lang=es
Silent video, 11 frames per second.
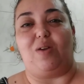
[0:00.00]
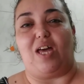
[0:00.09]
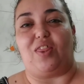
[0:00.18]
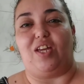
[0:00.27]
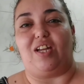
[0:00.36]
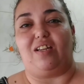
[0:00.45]
lo voy a
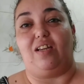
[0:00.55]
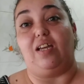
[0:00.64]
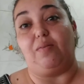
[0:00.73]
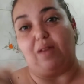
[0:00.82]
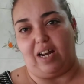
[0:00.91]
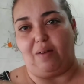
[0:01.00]
hacer
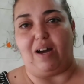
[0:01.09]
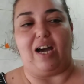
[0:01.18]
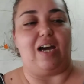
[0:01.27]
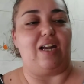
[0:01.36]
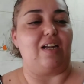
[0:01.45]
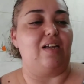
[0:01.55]
y voy a
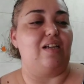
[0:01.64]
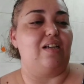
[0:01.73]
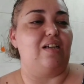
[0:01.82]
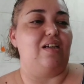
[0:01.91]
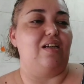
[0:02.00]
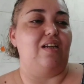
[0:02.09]
grabar
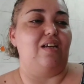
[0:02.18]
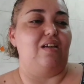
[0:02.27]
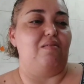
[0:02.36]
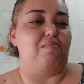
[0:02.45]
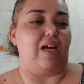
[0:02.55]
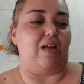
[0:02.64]

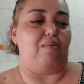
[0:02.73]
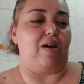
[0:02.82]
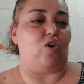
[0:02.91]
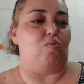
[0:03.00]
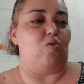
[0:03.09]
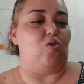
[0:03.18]
voy a
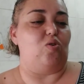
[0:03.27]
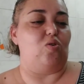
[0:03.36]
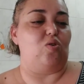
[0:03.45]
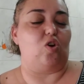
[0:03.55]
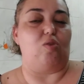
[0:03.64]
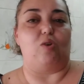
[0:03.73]
grabar
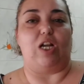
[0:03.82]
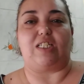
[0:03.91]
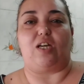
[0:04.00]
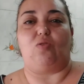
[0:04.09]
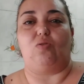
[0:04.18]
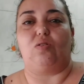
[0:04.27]
como, las
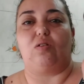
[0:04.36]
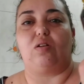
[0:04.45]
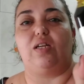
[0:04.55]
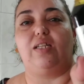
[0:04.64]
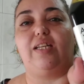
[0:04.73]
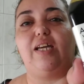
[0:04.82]
hago.
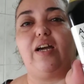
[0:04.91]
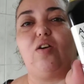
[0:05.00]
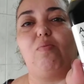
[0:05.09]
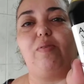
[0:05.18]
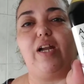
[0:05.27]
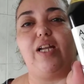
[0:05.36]
Y tenía que
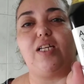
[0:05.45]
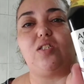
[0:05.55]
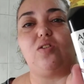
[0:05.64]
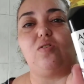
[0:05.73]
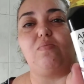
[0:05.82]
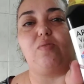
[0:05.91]
comprar
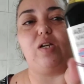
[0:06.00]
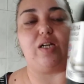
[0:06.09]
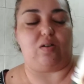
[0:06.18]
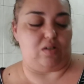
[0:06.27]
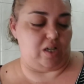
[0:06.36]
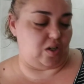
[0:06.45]
esto,
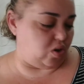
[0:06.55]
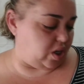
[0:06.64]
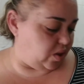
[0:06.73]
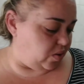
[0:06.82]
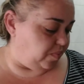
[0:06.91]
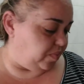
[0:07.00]
pues le he
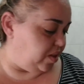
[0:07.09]
cogido.